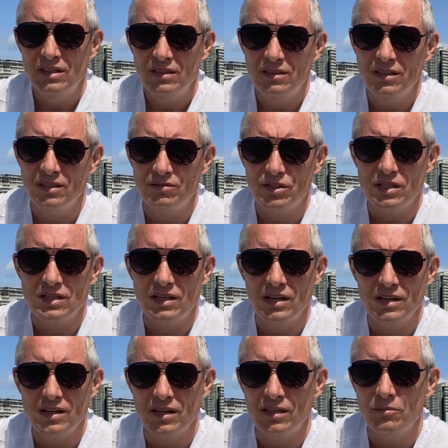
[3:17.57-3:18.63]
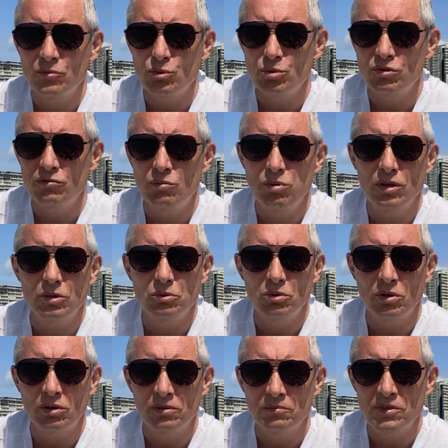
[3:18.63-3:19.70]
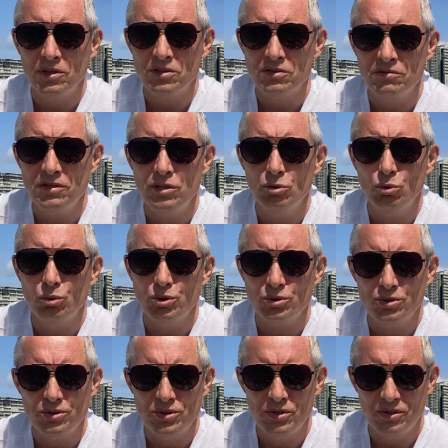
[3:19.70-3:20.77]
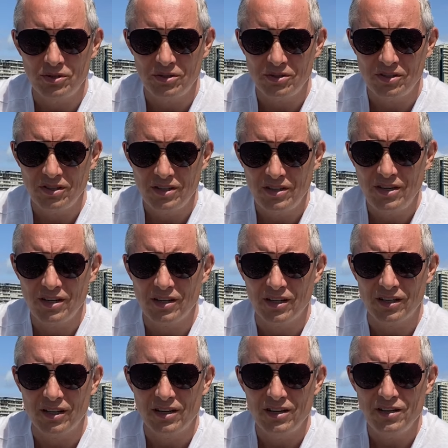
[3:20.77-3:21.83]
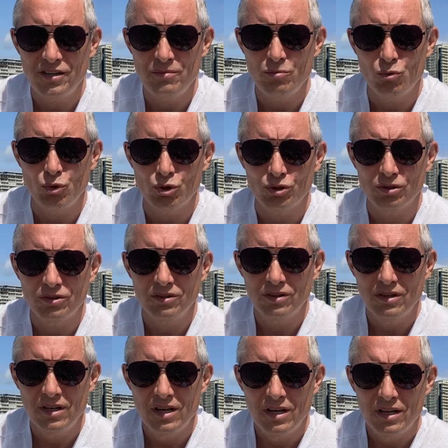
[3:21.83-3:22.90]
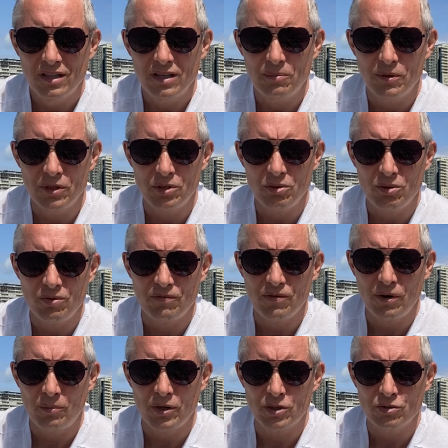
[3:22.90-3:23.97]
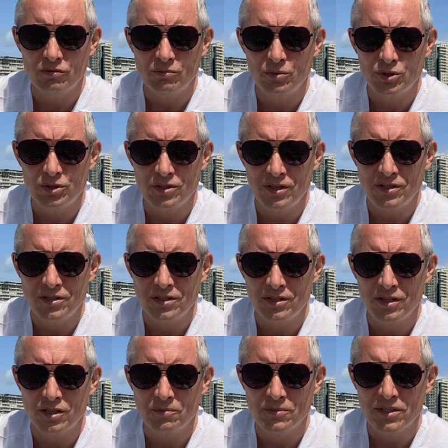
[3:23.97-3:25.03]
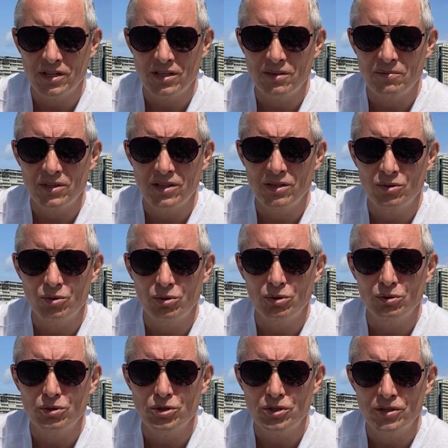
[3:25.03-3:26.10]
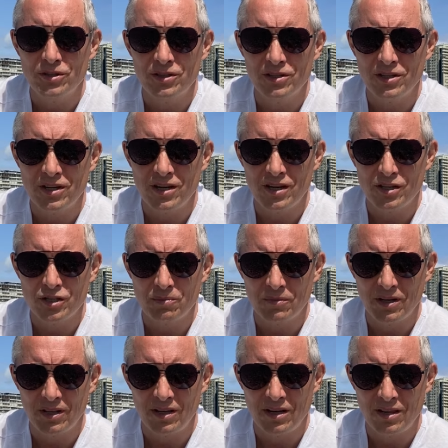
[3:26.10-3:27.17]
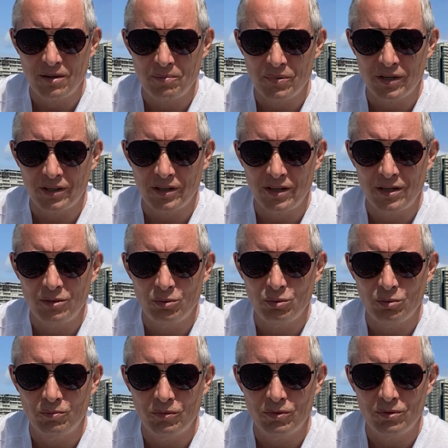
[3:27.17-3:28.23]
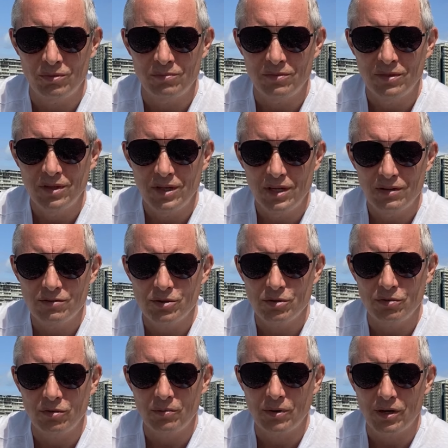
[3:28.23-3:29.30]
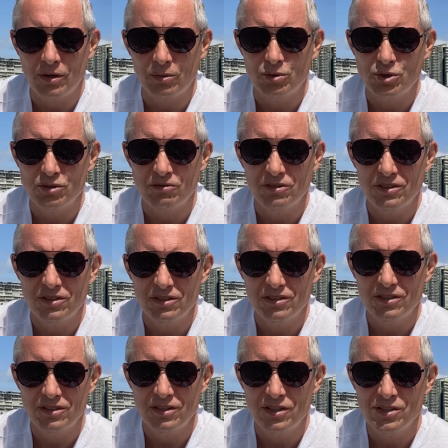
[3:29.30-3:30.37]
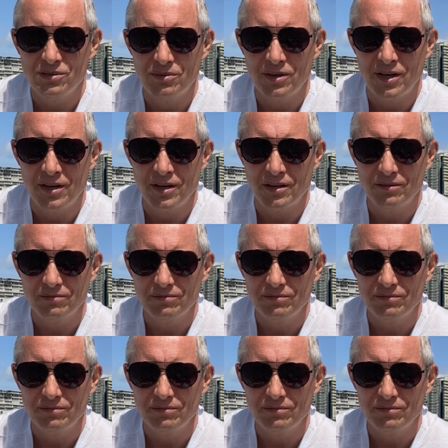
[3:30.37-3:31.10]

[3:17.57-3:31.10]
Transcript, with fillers: да и в стационарном, но уж в амбулаторном это звене точно сделать никак не может. Дополнительную информацию вы можете найти на нашем сайте mednauka.net и на нашем канале на портале youtube.com. Всего вам хорошего, до свидания.